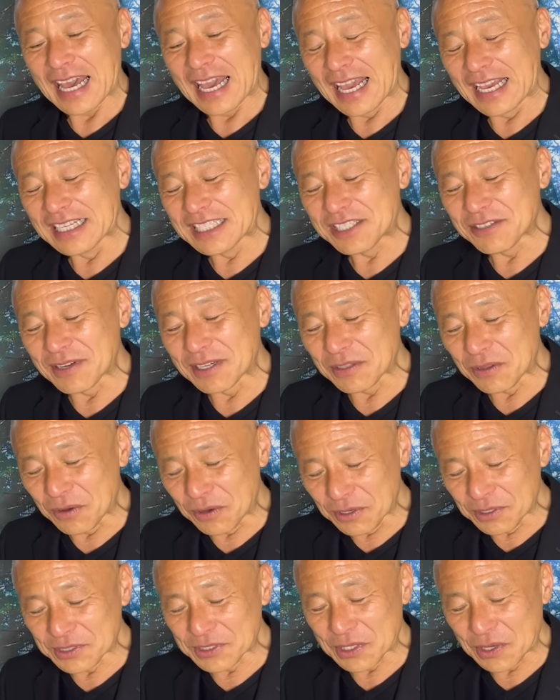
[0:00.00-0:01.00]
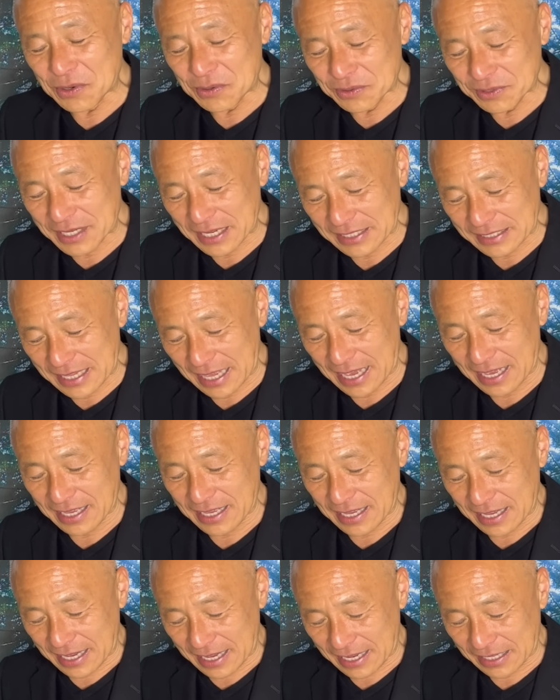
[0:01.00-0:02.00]
いちわの放送を受けて、
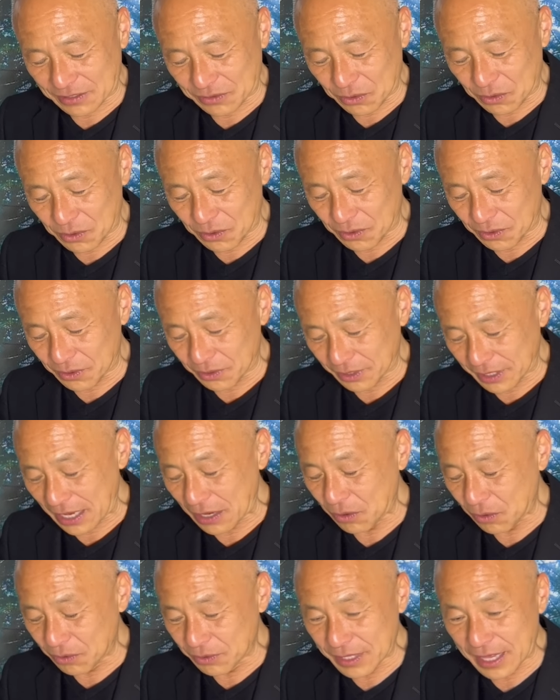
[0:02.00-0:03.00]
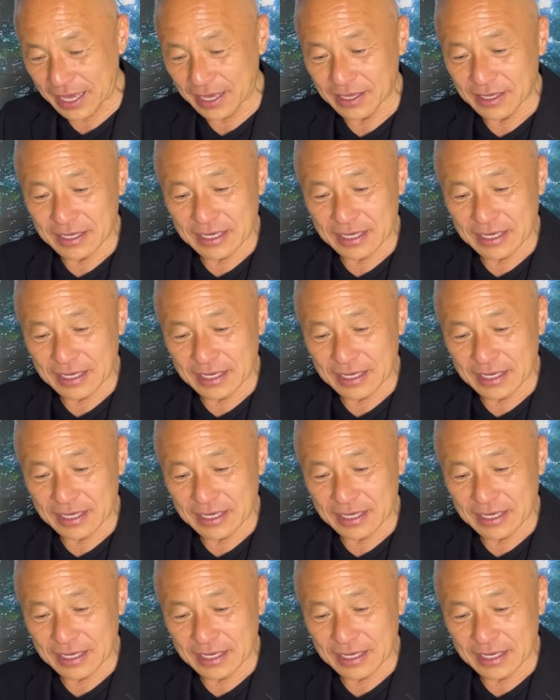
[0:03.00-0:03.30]
えっと、結構ね、